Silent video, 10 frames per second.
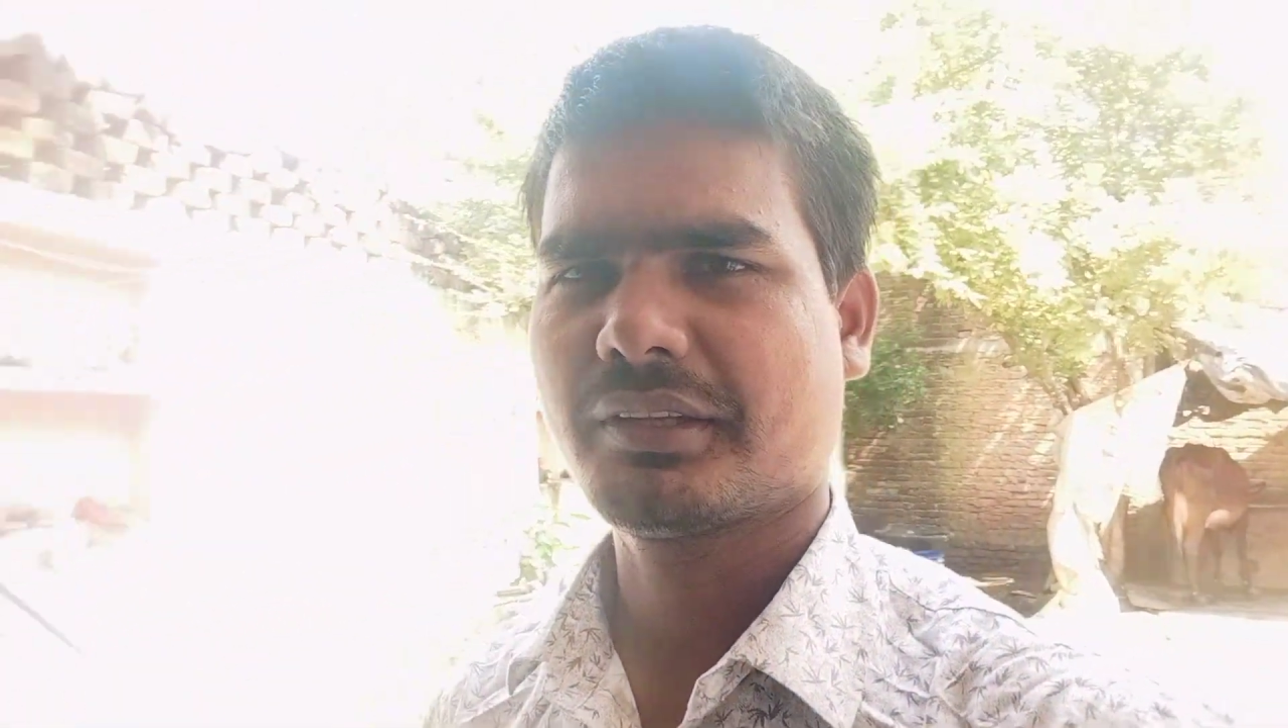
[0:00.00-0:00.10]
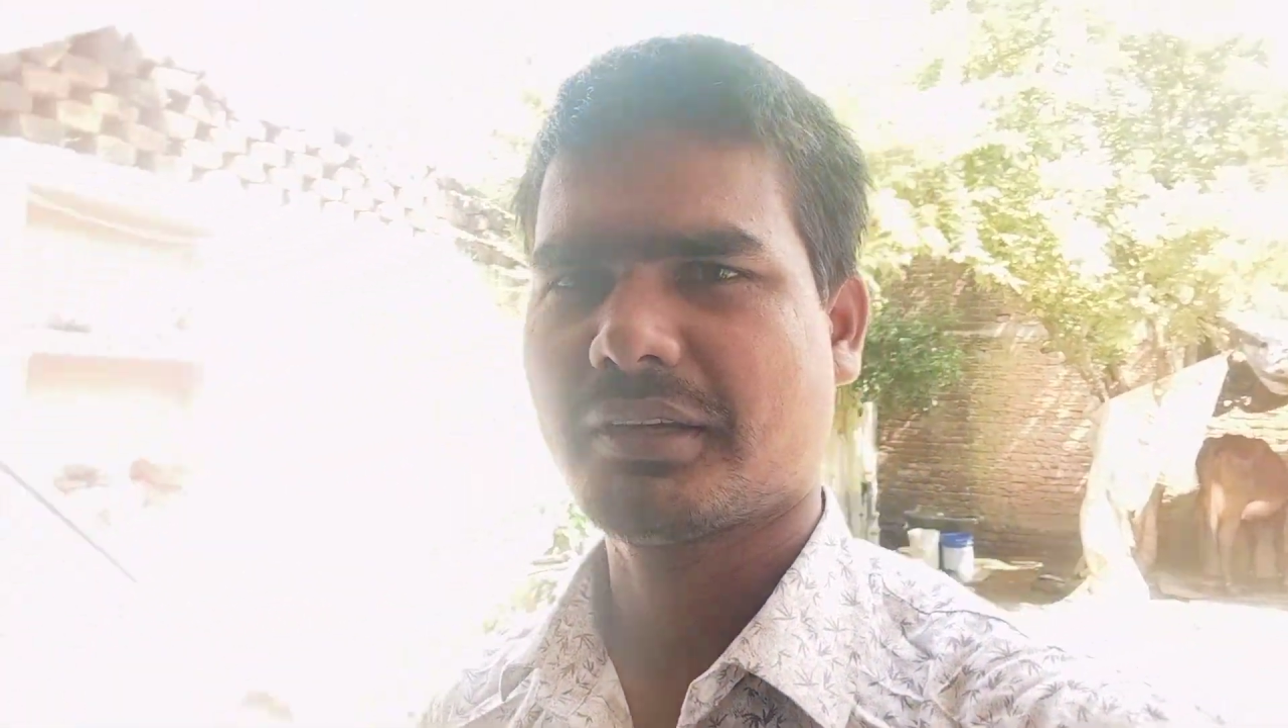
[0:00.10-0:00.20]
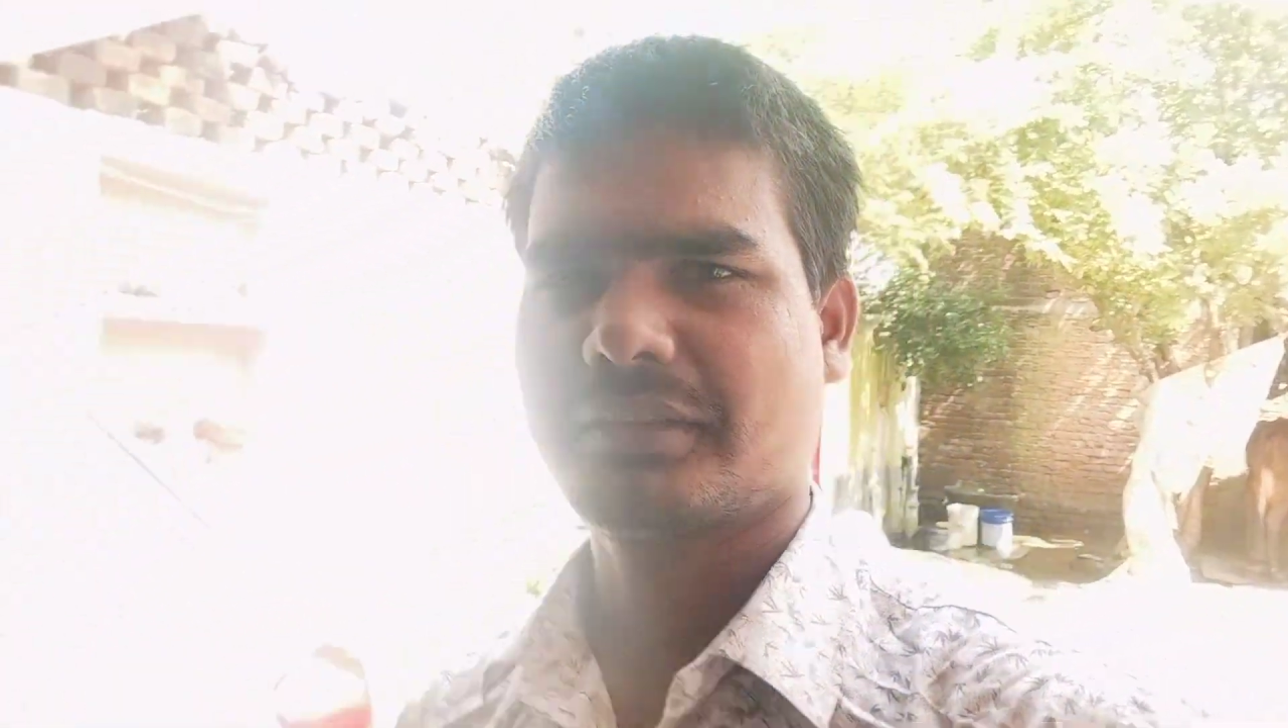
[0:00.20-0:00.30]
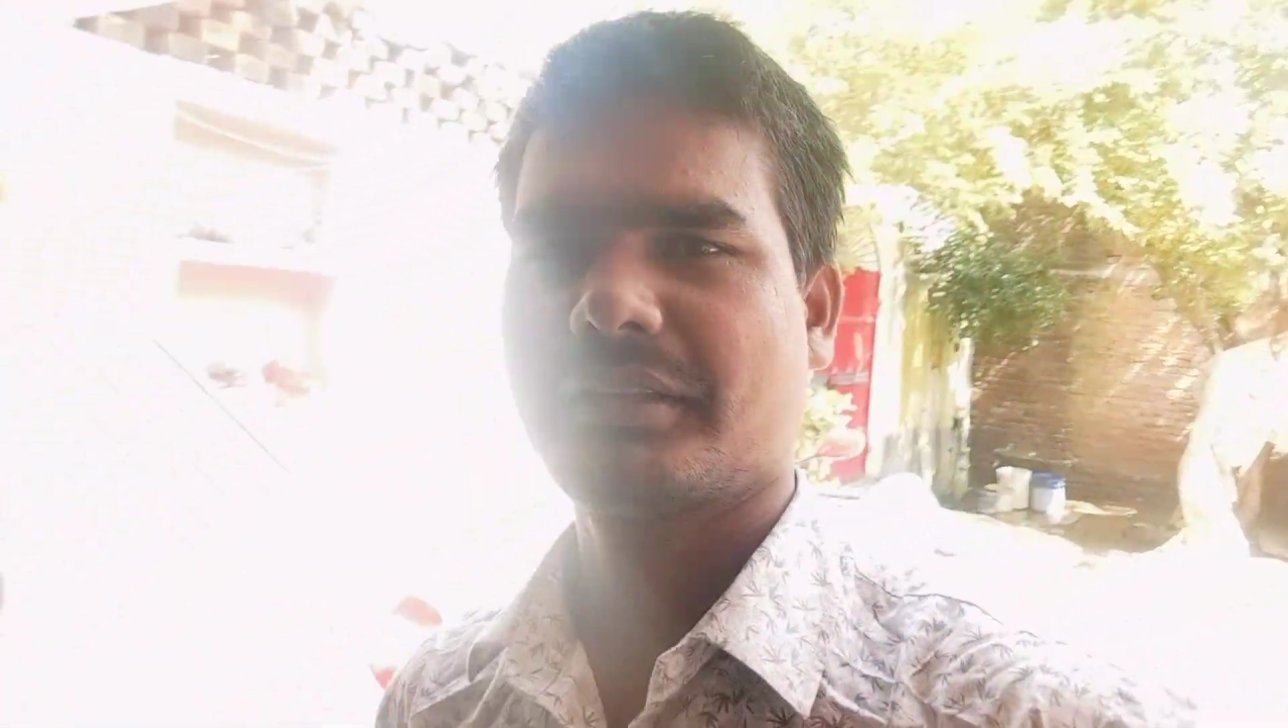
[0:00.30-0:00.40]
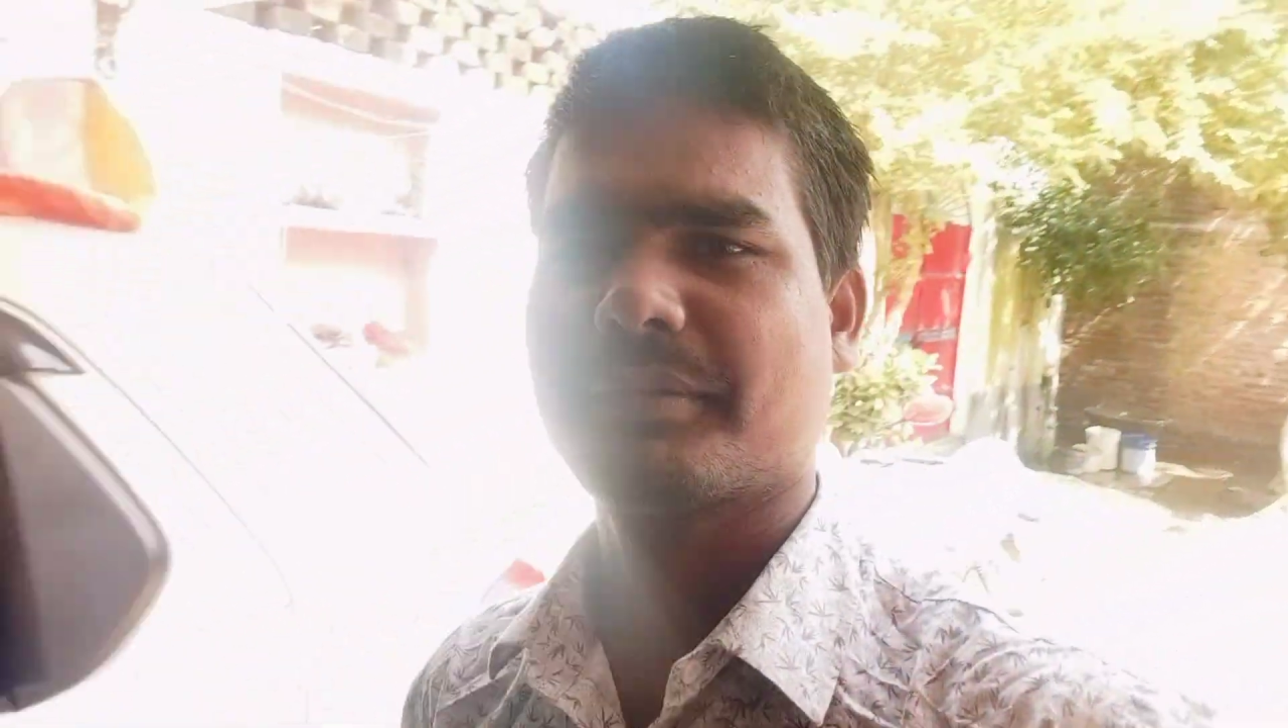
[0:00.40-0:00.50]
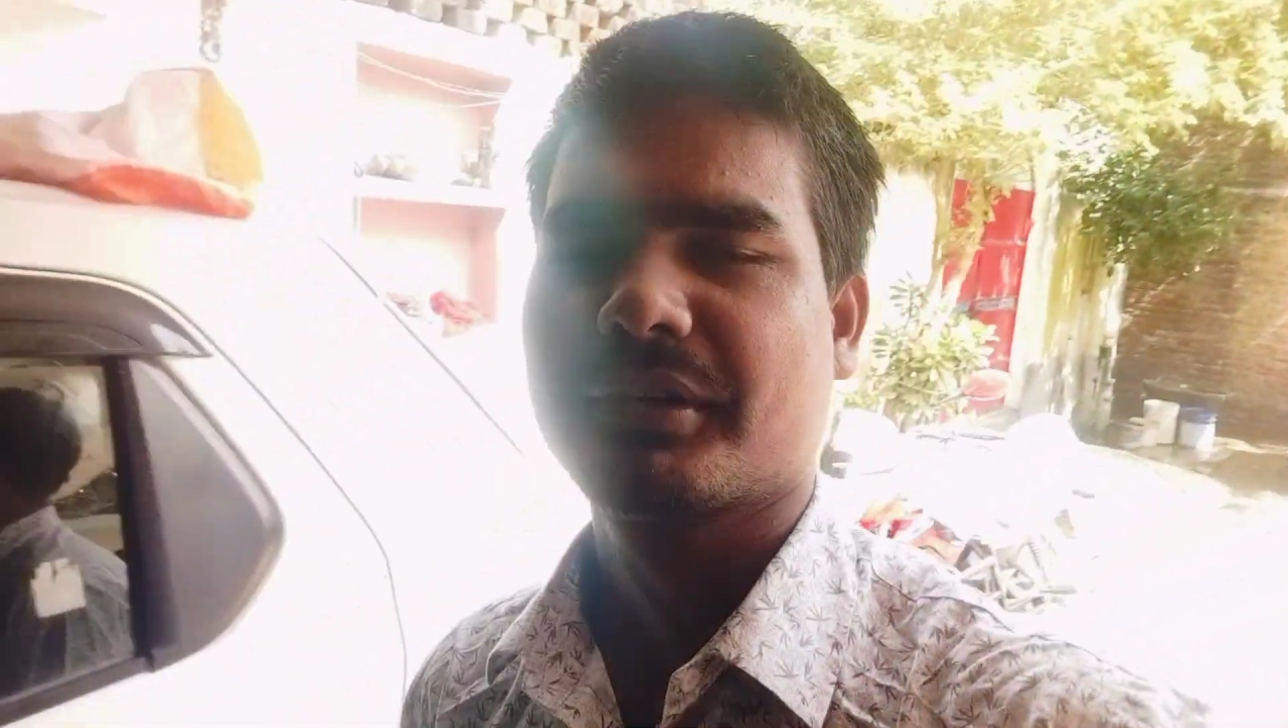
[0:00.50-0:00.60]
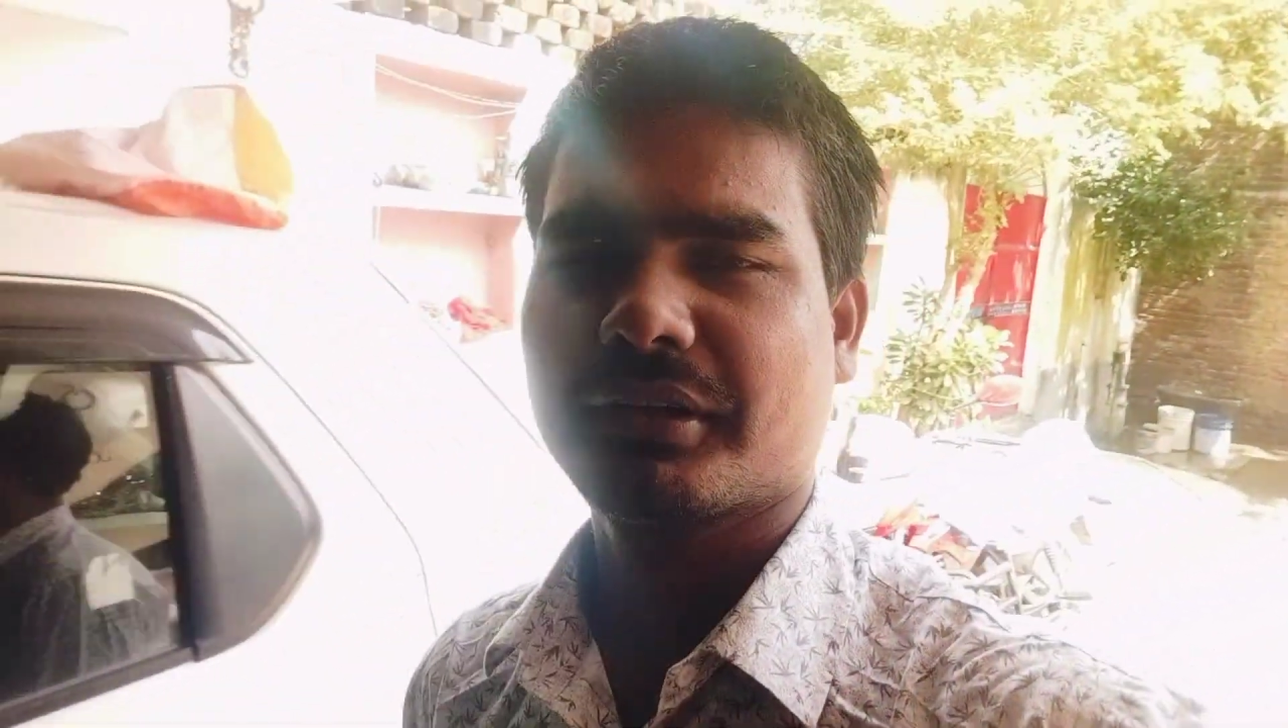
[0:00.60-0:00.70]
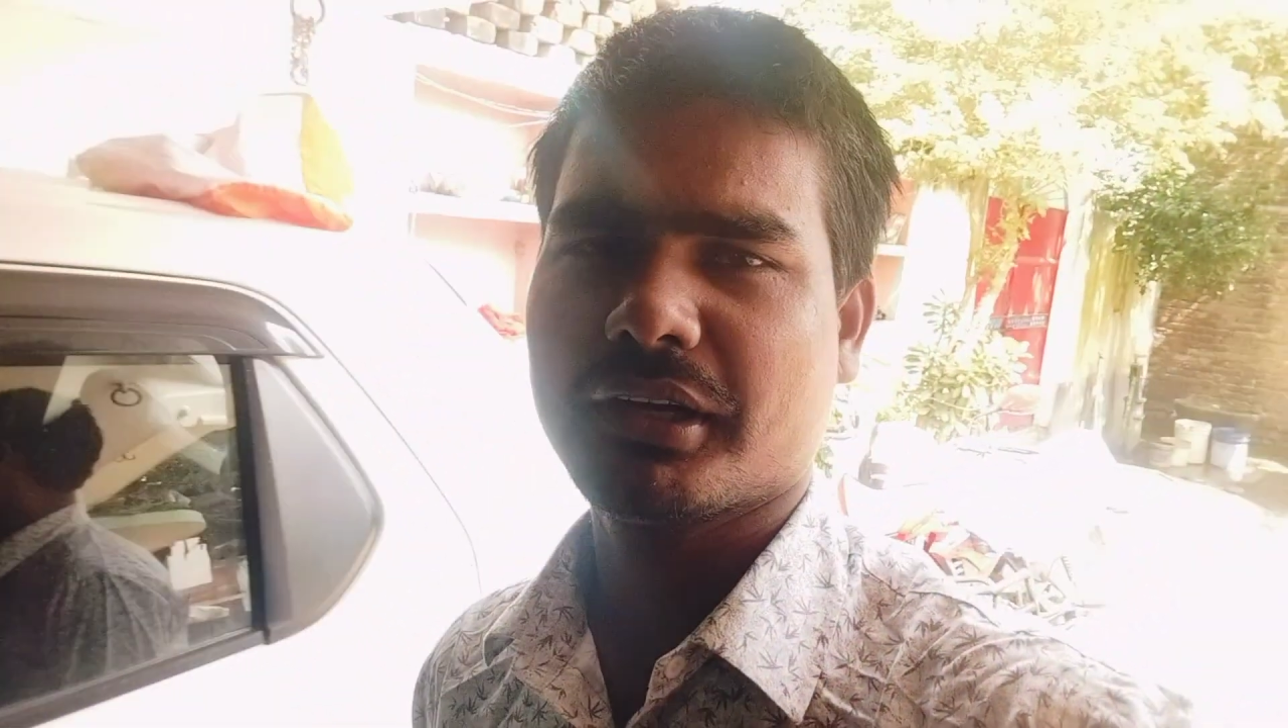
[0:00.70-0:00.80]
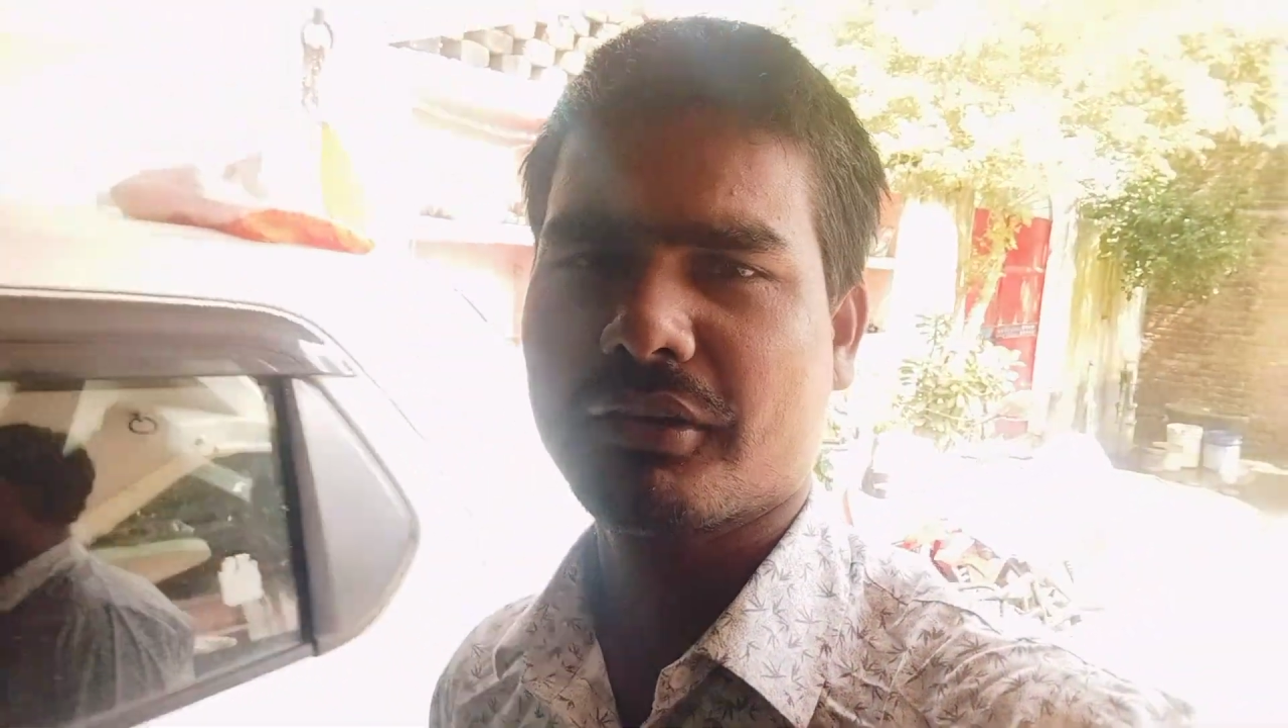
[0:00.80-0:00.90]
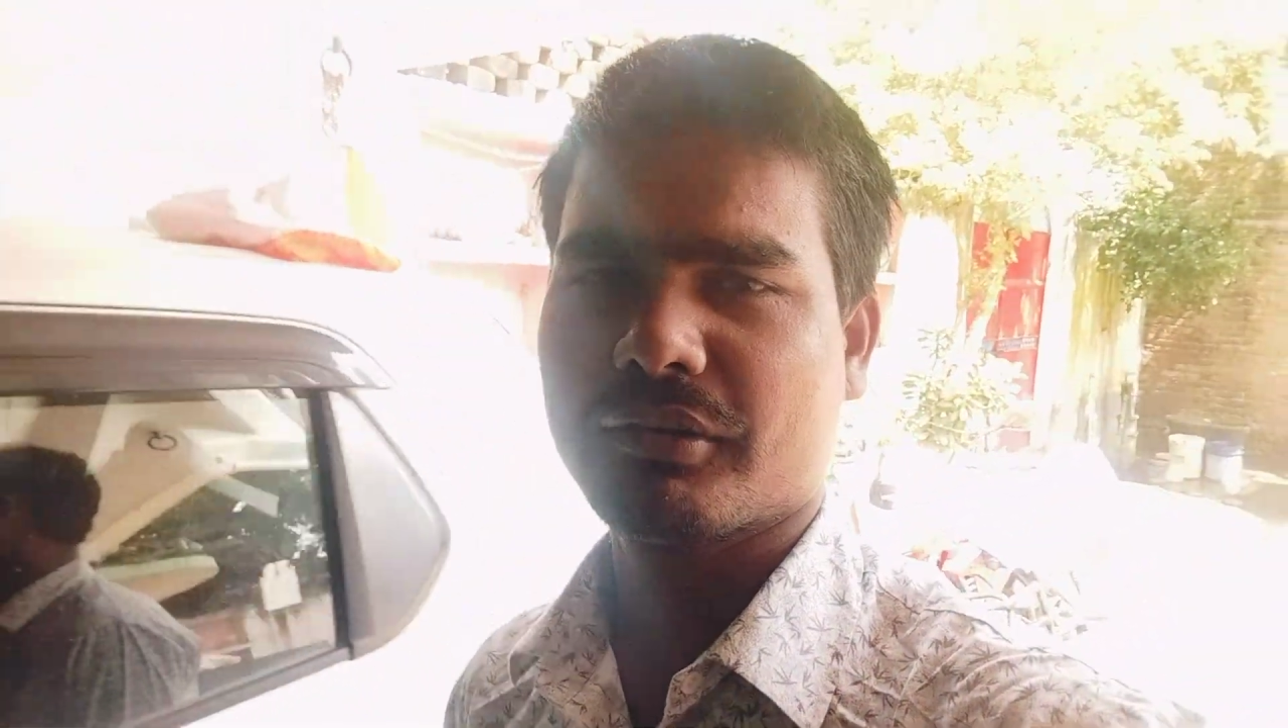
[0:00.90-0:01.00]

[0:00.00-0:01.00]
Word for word: हैं दिखाते हैं अपना